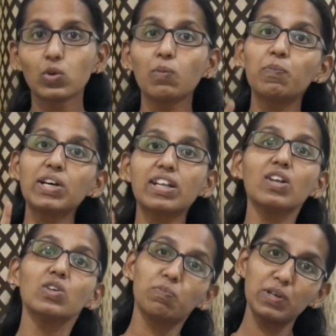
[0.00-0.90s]
முப்பது
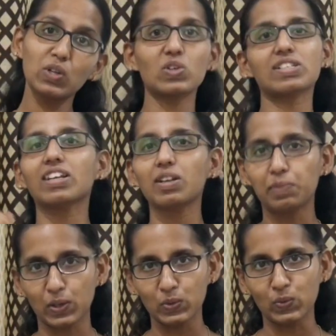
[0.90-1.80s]
நாள் முப்பது க்ளோசிங்லாம்
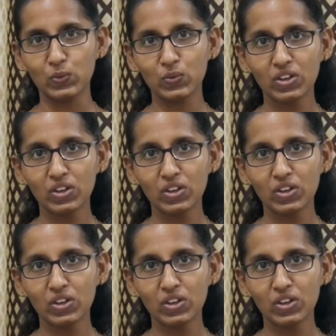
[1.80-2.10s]
பண்ணணும்